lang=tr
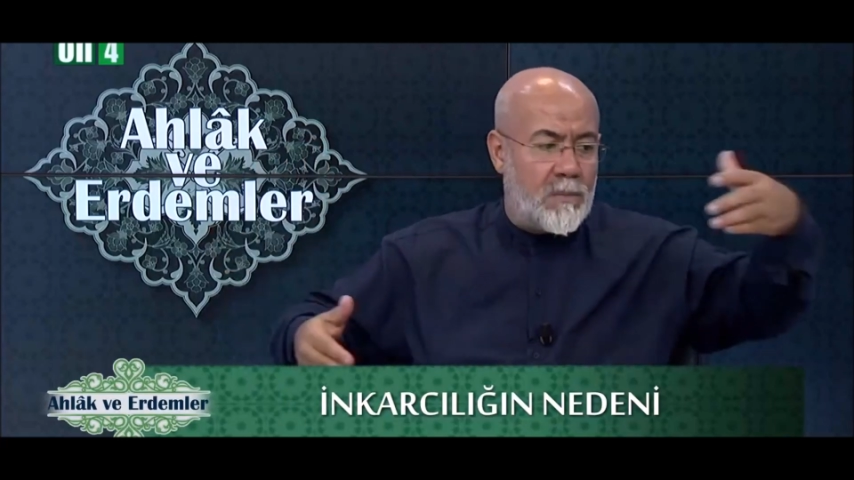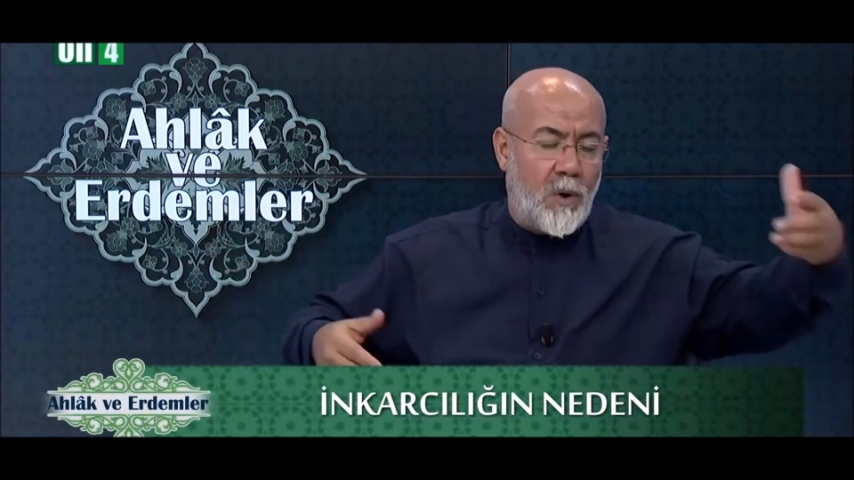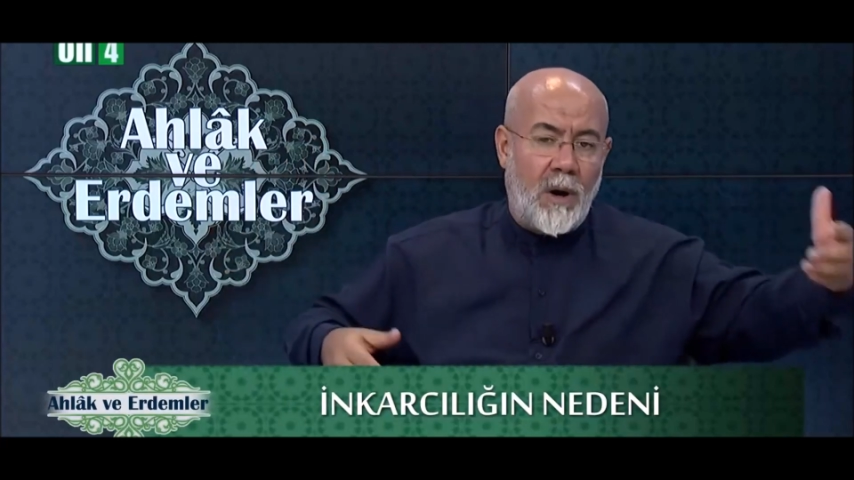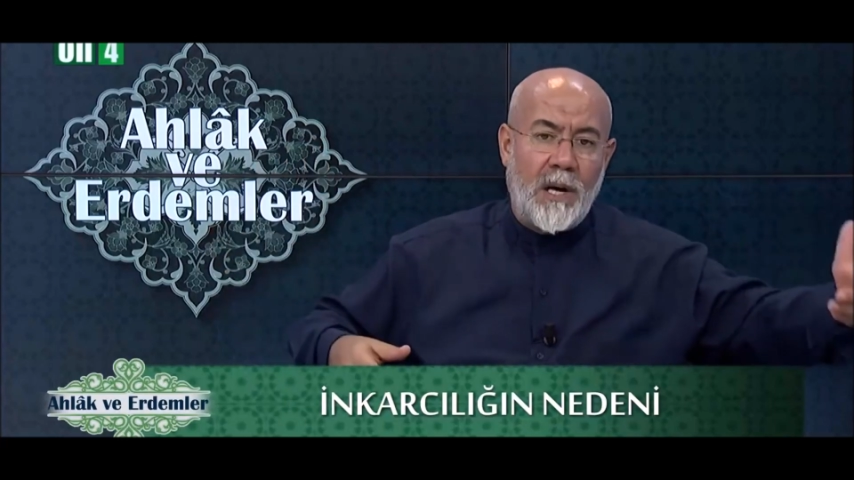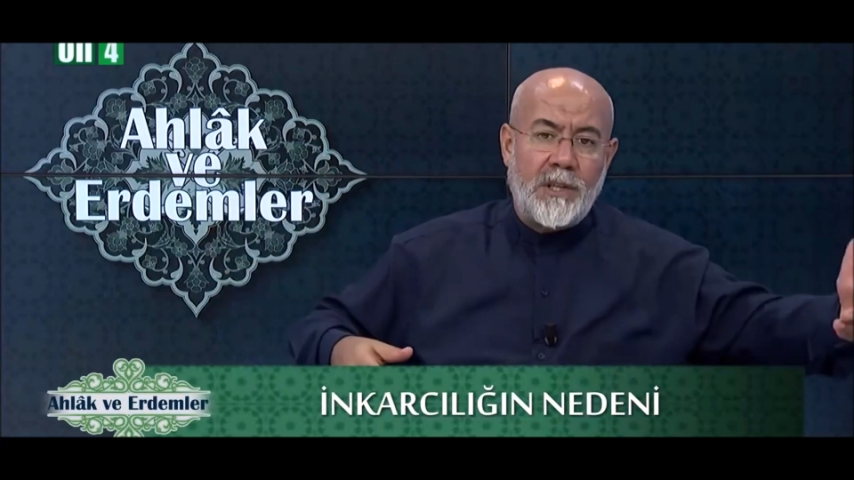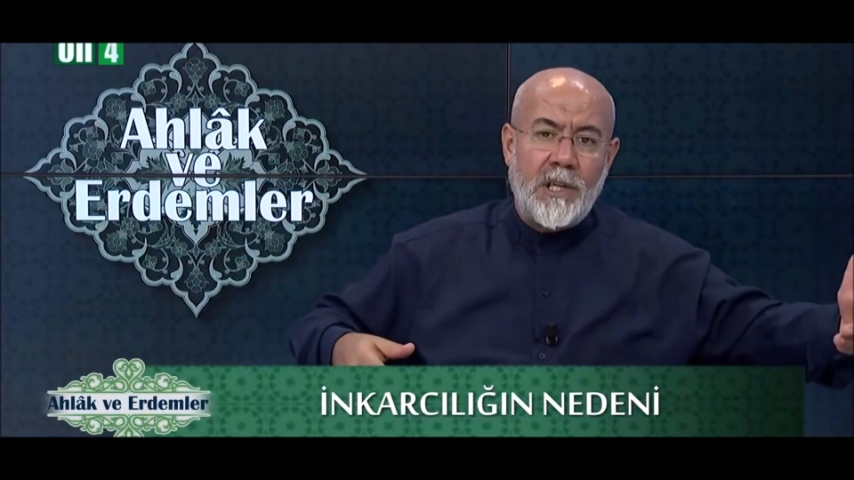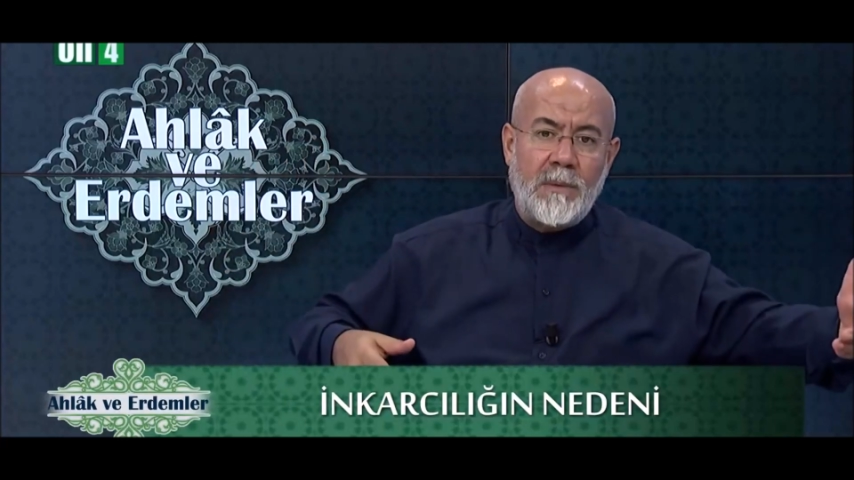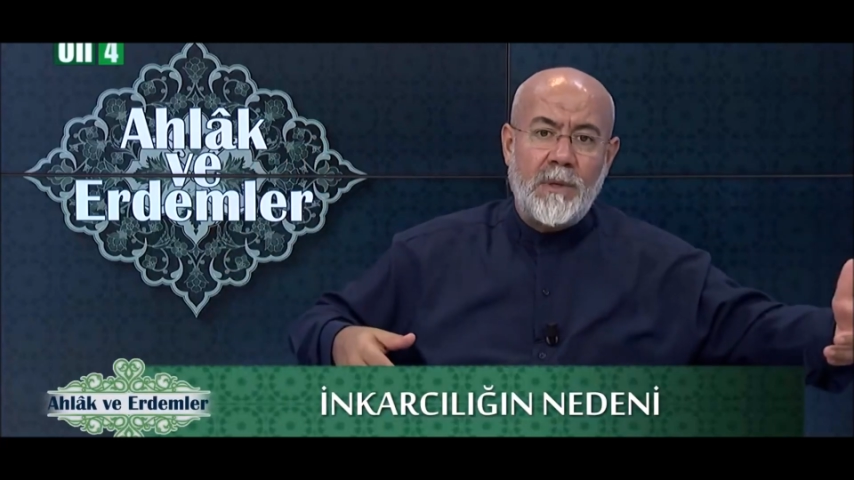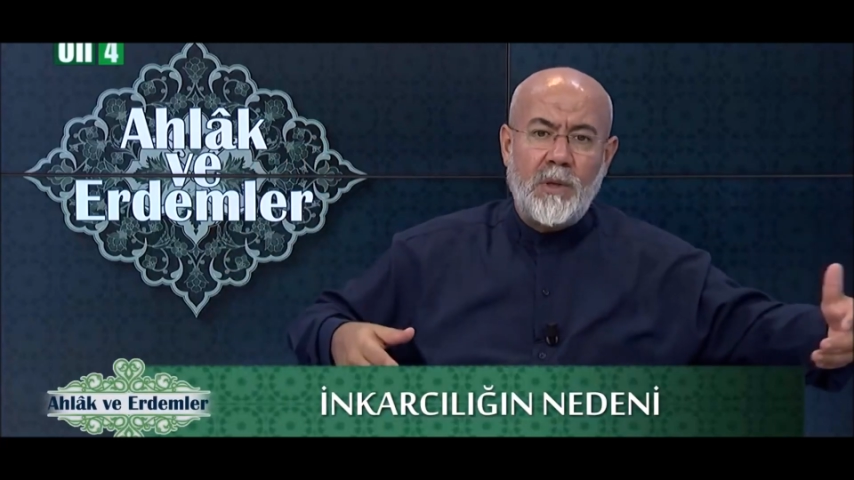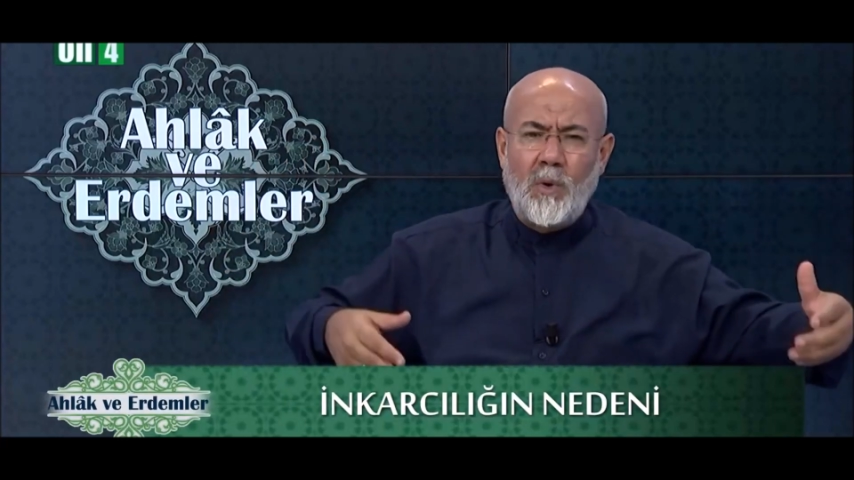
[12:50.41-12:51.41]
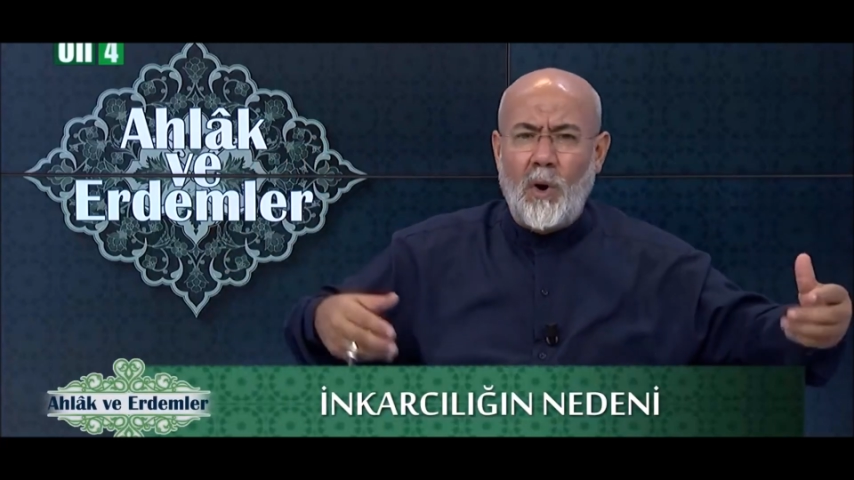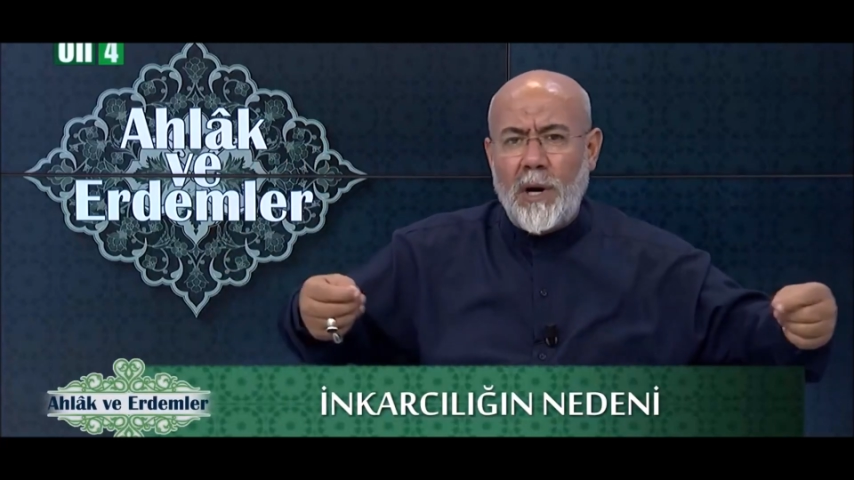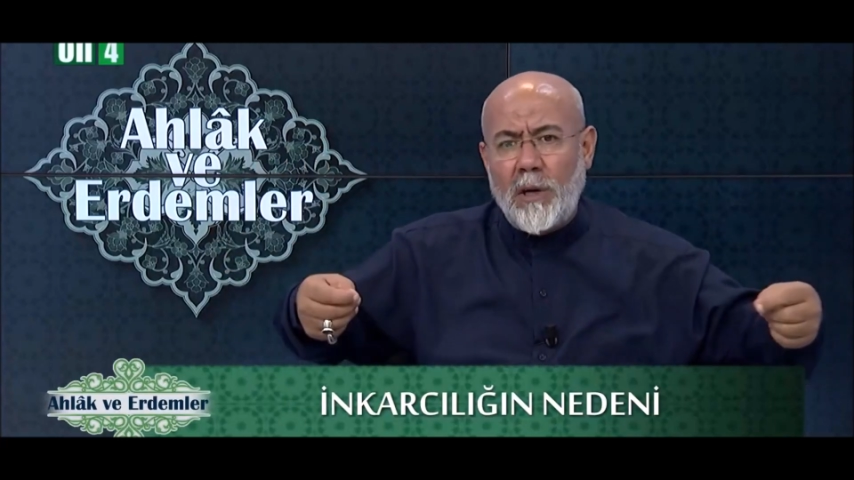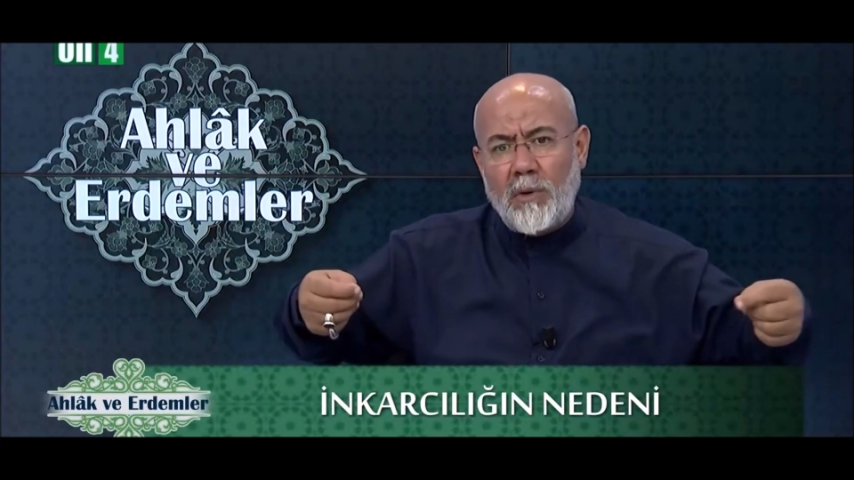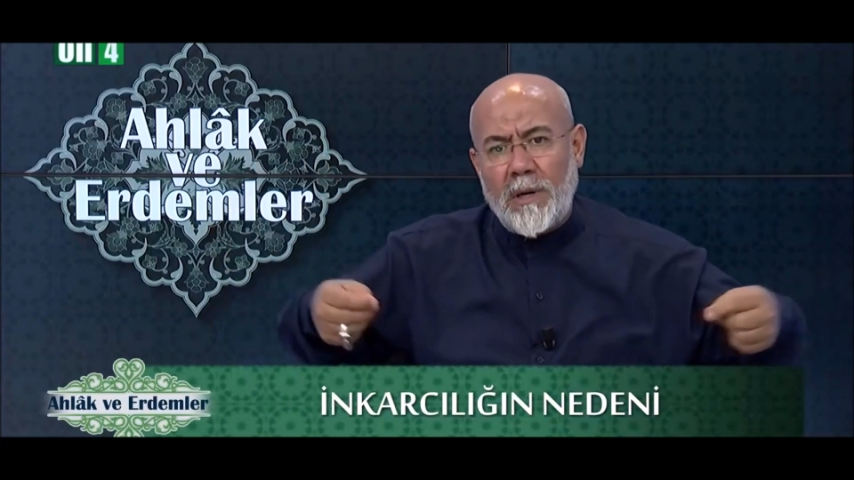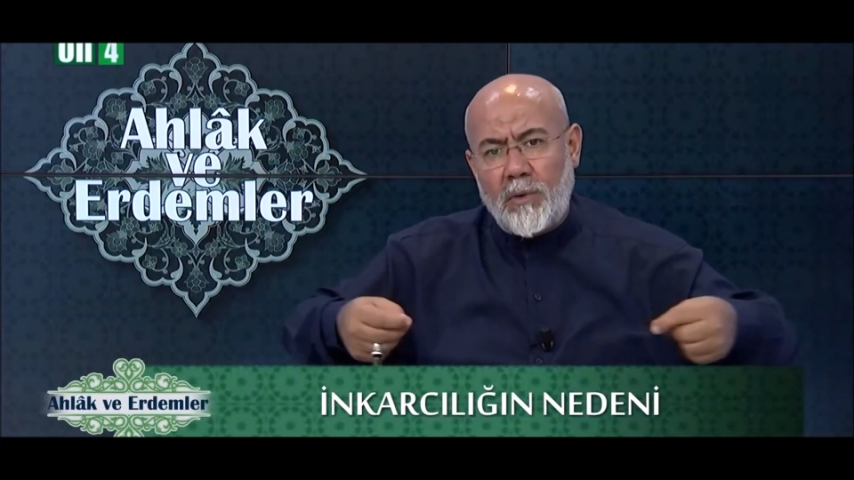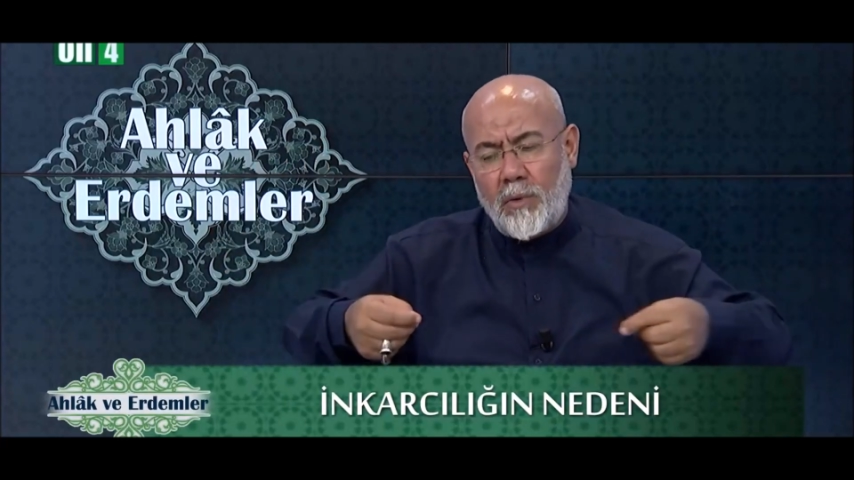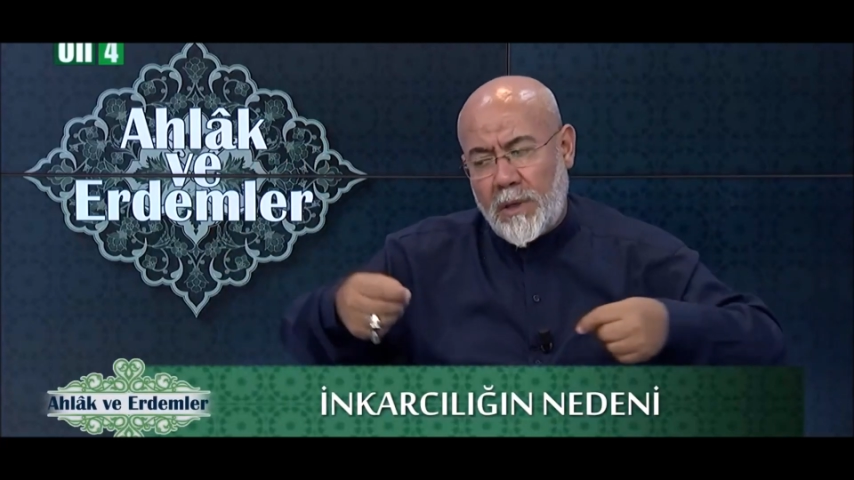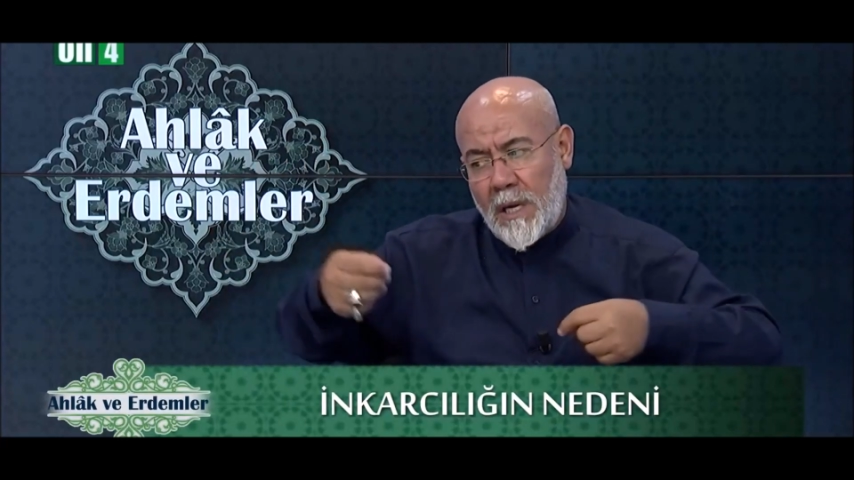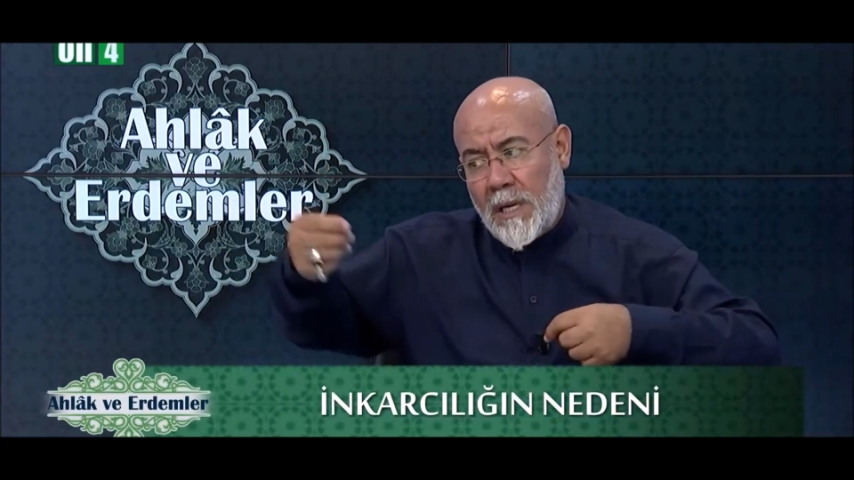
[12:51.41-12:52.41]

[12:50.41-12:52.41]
muhacir midir ona göre diyor